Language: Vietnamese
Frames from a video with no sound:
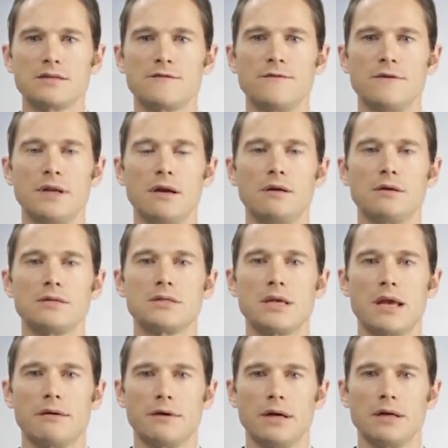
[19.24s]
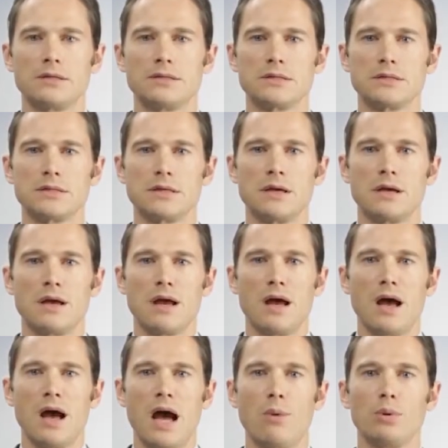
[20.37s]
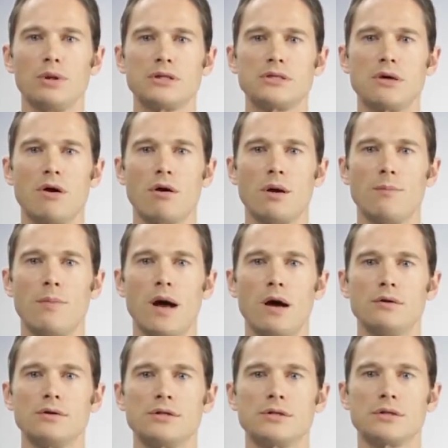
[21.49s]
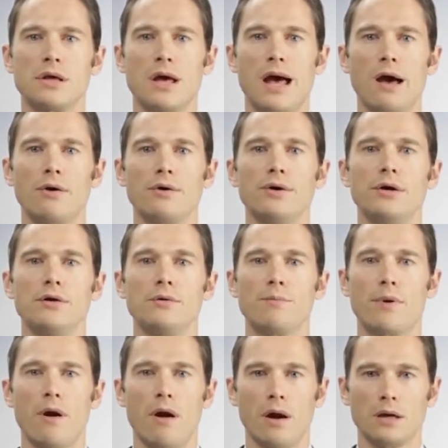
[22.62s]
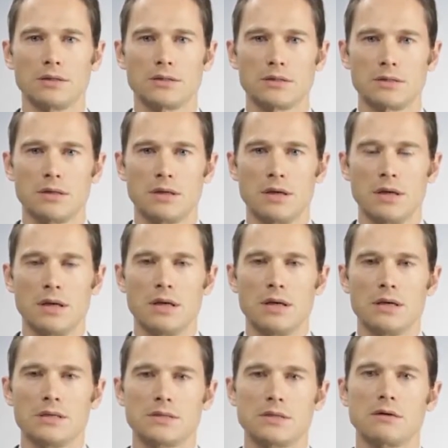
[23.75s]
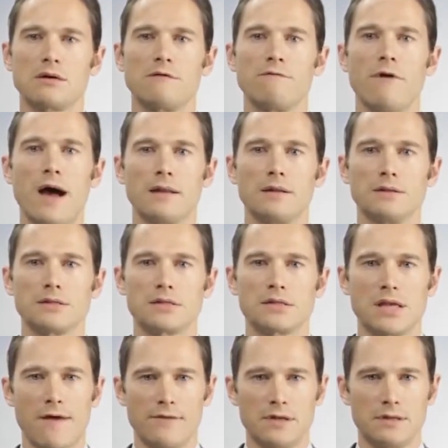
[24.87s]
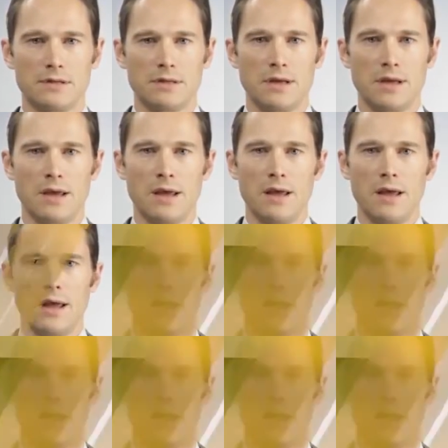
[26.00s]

Trong chương trình này, tôi xin giới thiệu với các bạn hai sản phẩm mới của chúng tôi, đó là Synchrovitan 7